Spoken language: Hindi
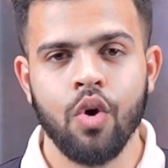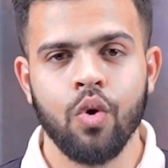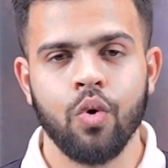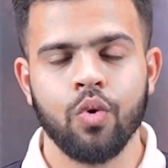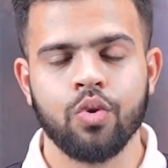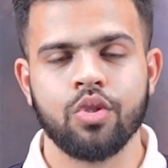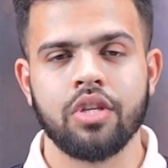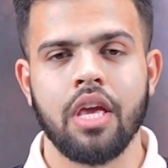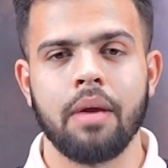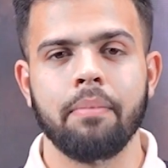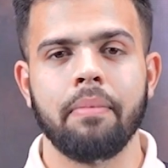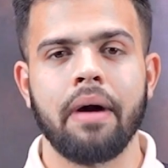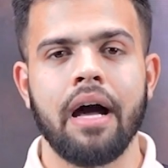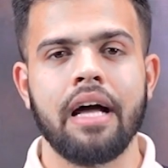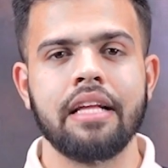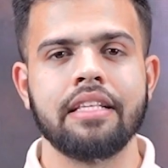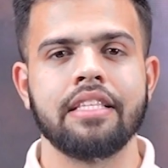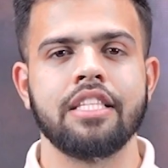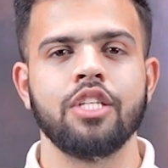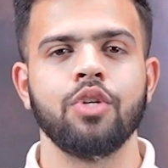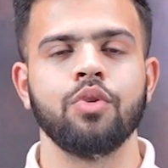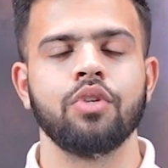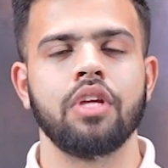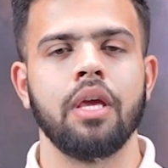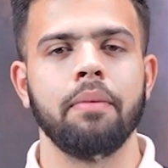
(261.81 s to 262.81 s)
उसके बाद
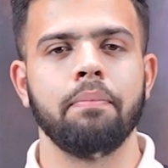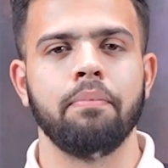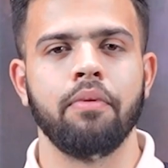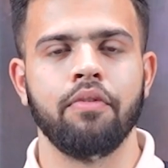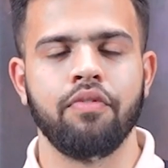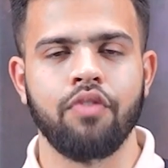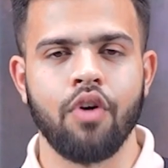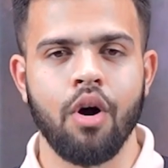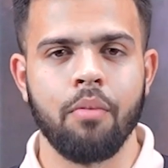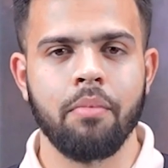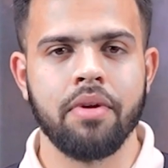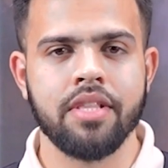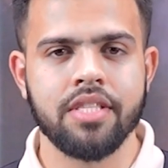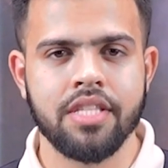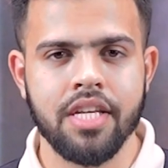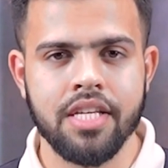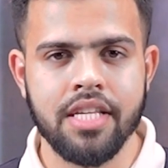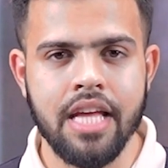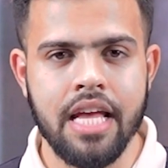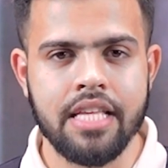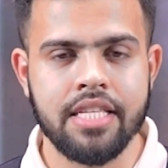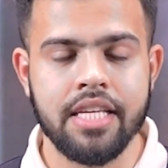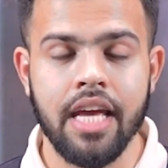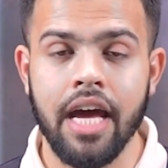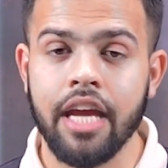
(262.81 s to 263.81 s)
से उनकी परफॉर्मेंसेज
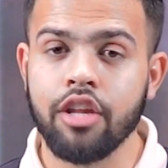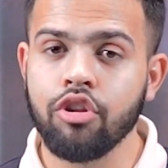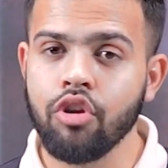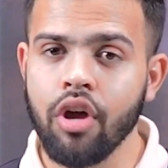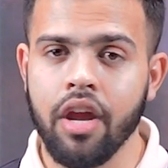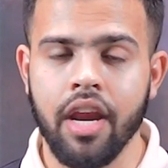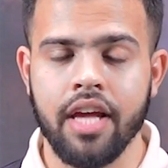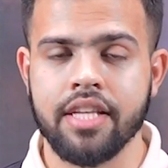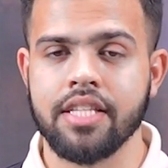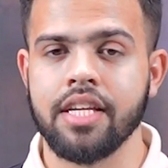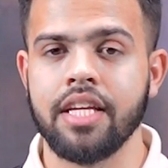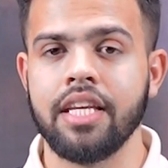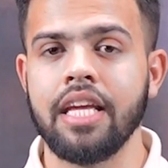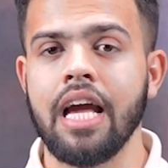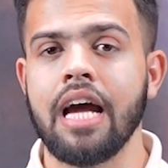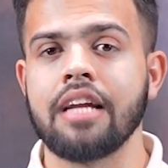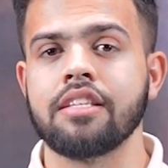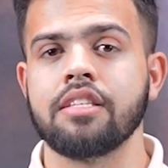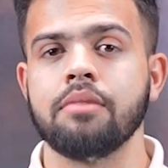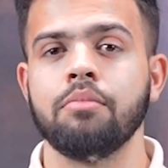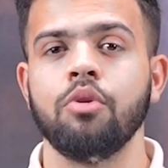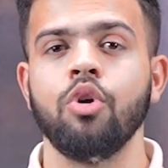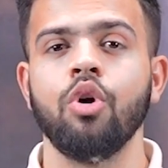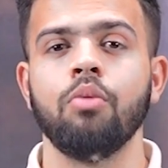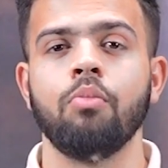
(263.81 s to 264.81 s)
ऐसी आ रही थी और ऐसा नहीं
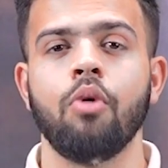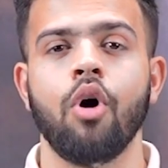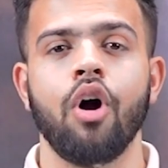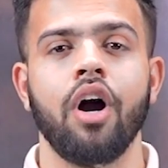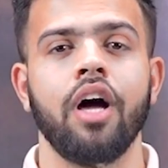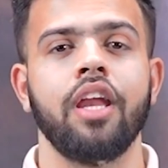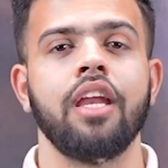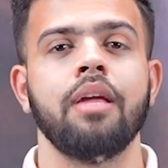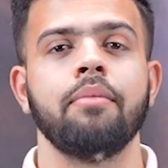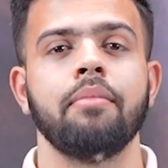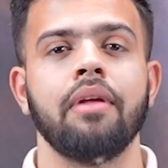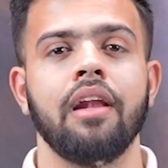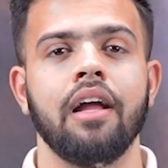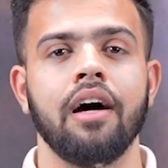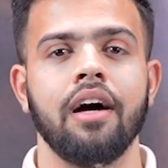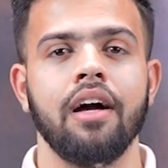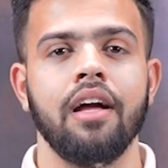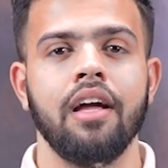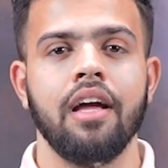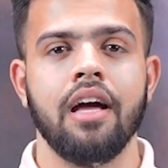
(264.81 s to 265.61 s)
आरसीबी को मौका नहीं मिला